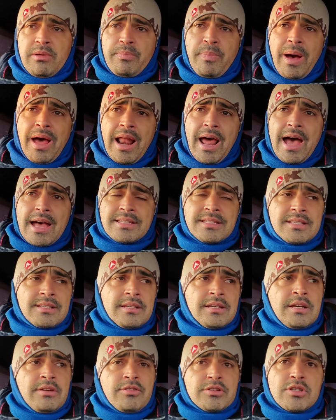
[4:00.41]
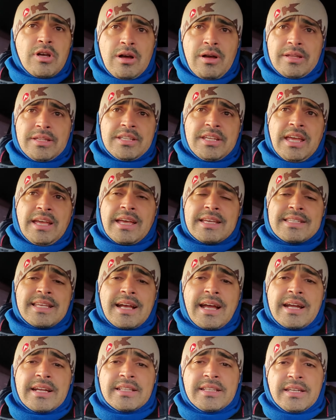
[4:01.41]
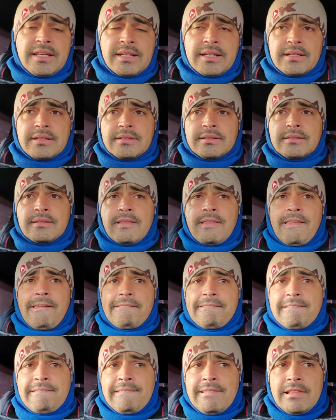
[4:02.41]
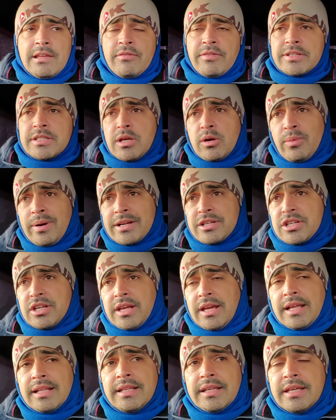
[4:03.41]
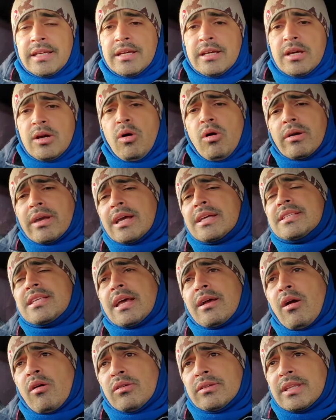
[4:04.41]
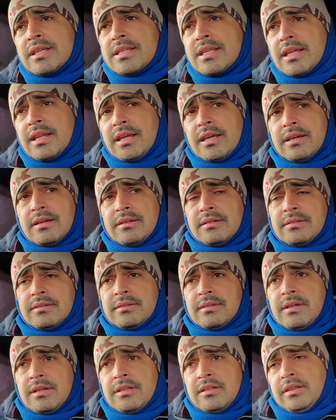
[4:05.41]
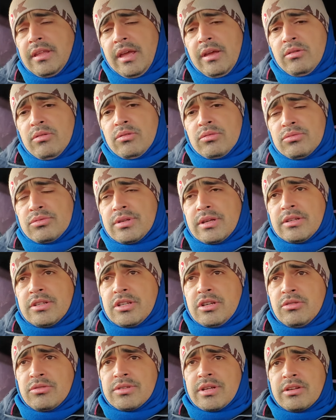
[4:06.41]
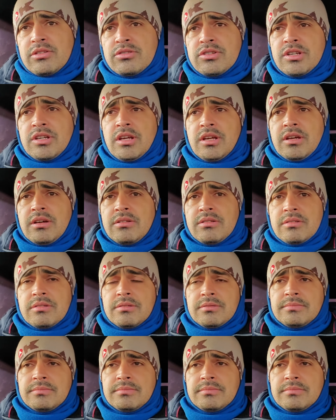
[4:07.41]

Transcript: me parasse, pessoal, de ah, quem que é essa carteira? Você, eu achei ali. O que que sei que aconteceria? Tem um, tinha um certo dinheiro.